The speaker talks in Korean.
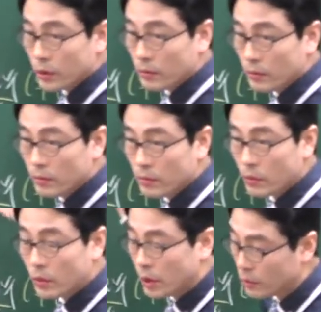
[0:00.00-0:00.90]
지금
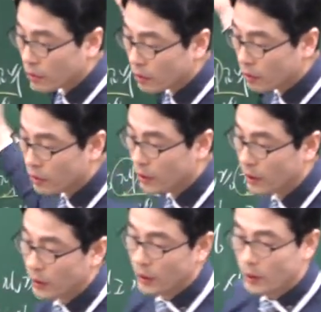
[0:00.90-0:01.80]
요 그림으로
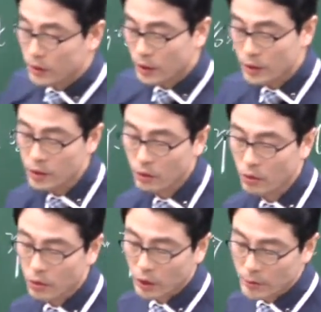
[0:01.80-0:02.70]
자 되신
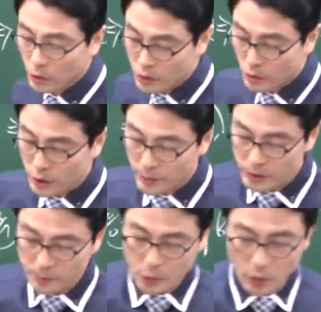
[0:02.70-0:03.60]
거고 그다음에 이제 오른쪽
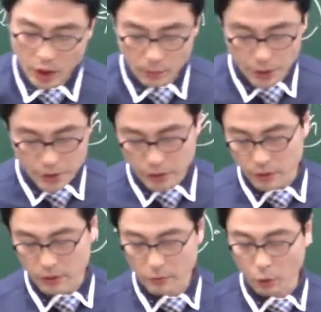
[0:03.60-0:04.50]
오시면 이제 표가 하나
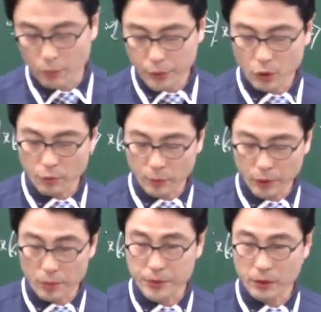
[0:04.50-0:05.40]
보이시죠 그 보표 볼
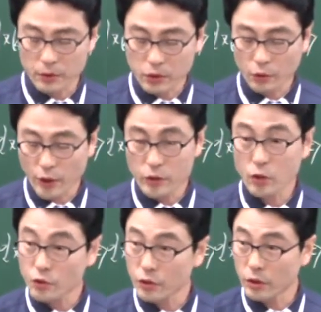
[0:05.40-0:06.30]
필요 없어요 그 서류에
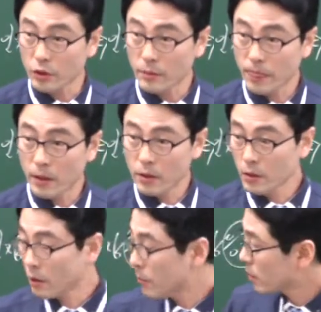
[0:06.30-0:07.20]
서류 그거
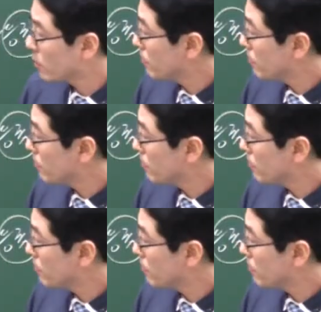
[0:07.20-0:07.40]
금방